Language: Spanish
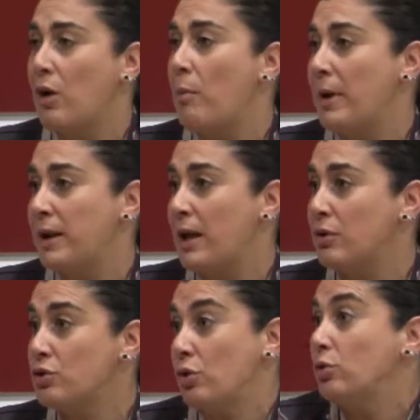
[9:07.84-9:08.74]
y
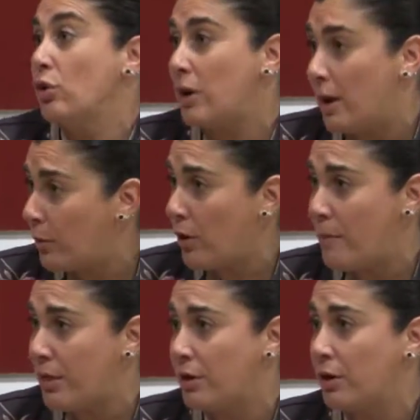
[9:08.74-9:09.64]
acompañados, con toda la
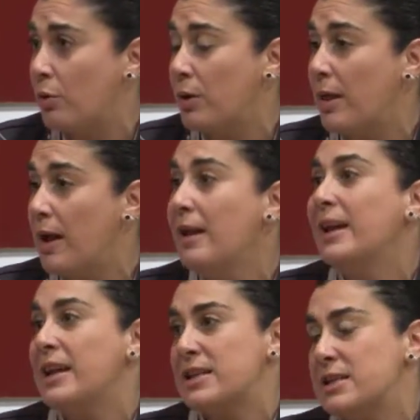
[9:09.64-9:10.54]
programación incluida
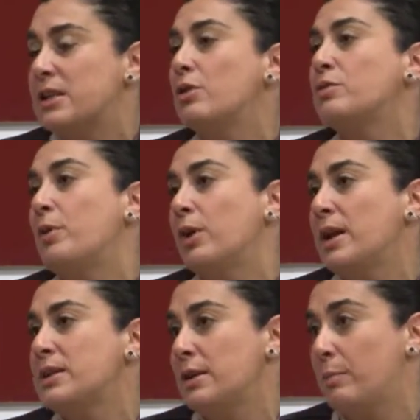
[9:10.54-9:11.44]
y asistidos por
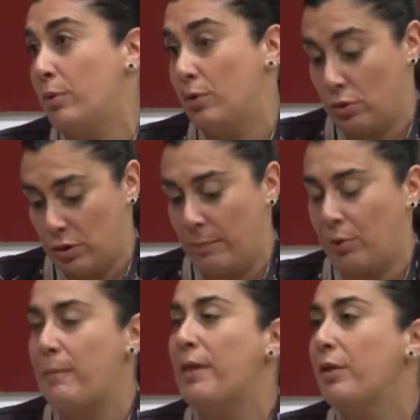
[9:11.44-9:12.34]
guías y por nuestra
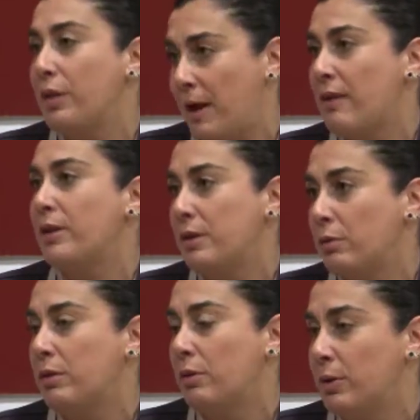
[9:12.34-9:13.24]
programación de Viaja Fácil
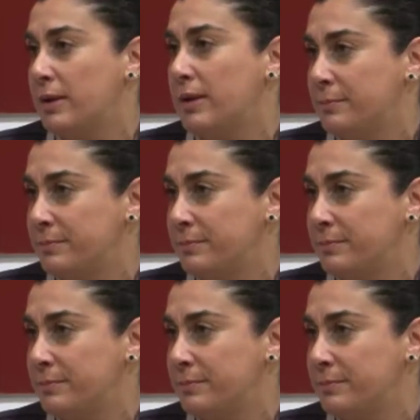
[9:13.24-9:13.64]
Club 50.